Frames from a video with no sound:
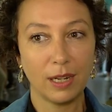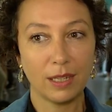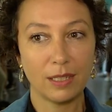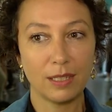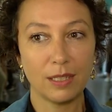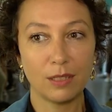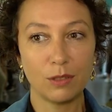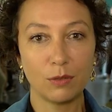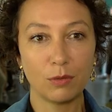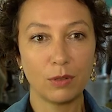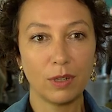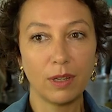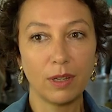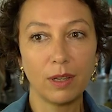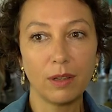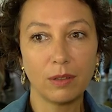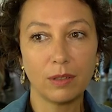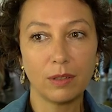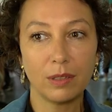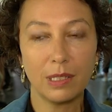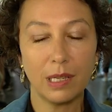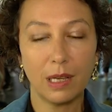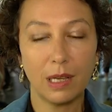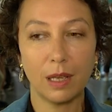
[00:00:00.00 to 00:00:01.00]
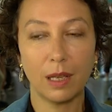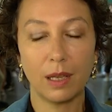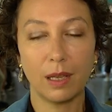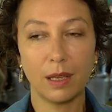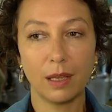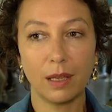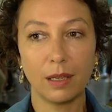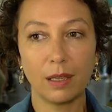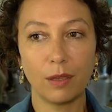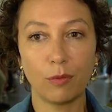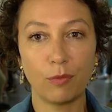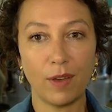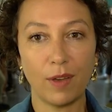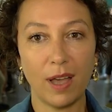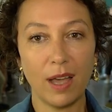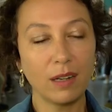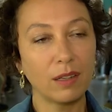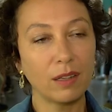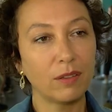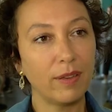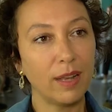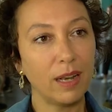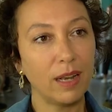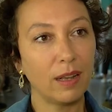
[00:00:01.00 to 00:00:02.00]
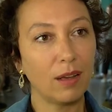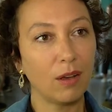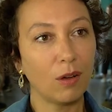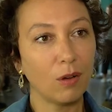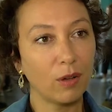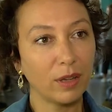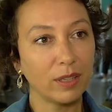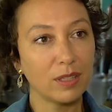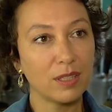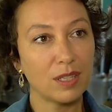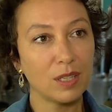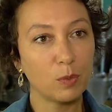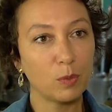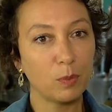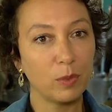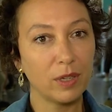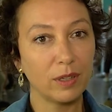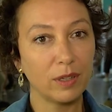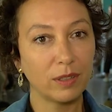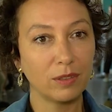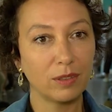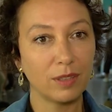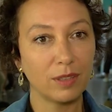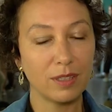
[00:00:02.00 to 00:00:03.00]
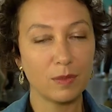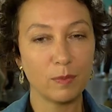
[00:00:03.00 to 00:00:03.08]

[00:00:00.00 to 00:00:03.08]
dass es so eine äh, Gefahrenquelle auch in sich birgt,